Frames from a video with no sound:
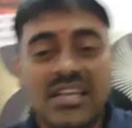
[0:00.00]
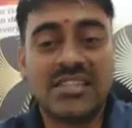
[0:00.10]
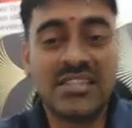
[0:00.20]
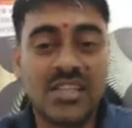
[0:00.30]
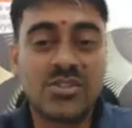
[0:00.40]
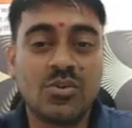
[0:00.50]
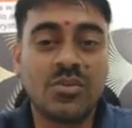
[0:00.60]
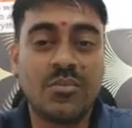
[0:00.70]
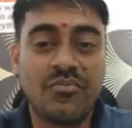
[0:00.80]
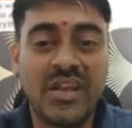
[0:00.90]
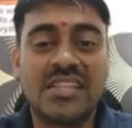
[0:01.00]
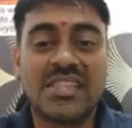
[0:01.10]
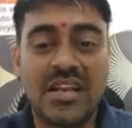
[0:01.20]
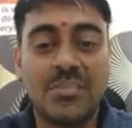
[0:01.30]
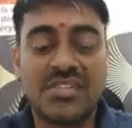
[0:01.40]
వచ్చే చెక్స్
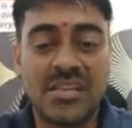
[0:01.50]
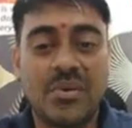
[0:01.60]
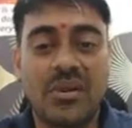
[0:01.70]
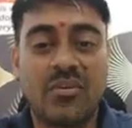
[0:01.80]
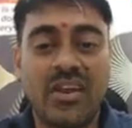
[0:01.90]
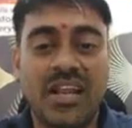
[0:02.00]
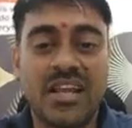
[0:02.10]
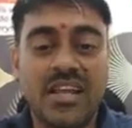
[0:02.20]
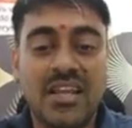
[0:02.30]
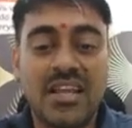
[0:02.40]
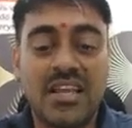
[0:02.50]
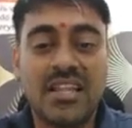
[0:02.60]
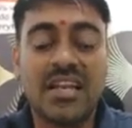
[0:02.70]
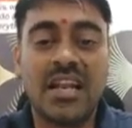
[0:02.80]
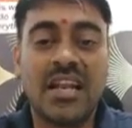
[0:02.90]
ఫేక్స్ అనిపిస్తాం మీకు ఒకవేళ
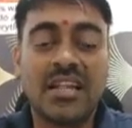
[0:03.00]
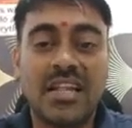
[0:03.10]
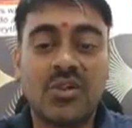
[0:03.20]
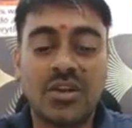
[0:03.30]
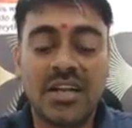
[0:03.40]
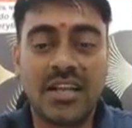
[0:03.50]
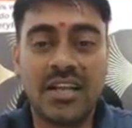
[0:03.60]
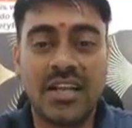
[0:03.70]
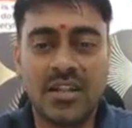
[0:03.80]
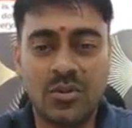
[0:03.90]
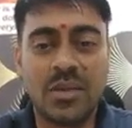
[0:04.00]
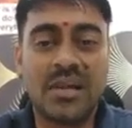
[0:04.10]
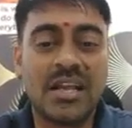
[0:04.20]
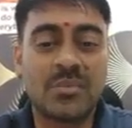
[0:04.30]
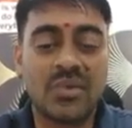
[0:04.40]
ఇది ఇది ఎందుకంటే ఎందుకు
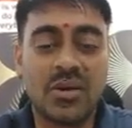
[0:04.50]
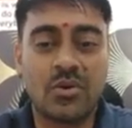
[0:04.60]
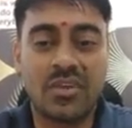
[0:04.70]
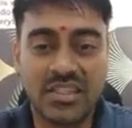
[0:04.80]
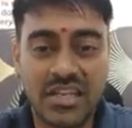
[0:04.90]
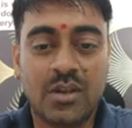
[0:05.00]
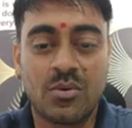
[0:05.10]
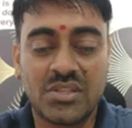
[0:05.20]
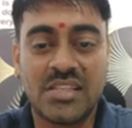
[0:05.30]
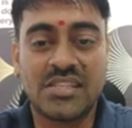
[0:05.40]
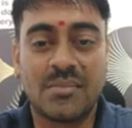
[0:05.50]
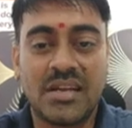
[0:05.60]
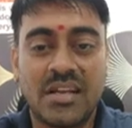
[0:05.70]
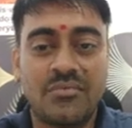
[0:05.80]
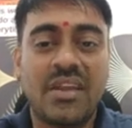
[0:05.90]
మాట చెప్తున్నాడు ఒక వ్యక్తి నన్ను క్వశ్చన్
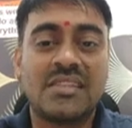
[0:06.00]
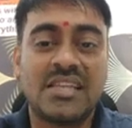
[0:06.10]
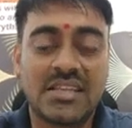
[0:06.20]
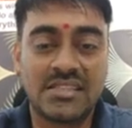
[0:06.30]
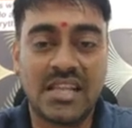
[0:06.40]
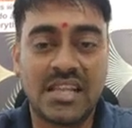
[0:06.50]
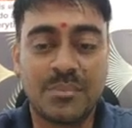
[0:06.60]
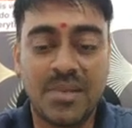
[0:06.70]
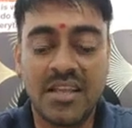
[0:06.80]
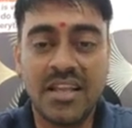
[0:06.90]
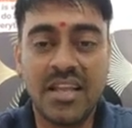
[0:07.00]
ఇచ్చినమాట ఫేక్ చెక్ సార్ అని చెప్పి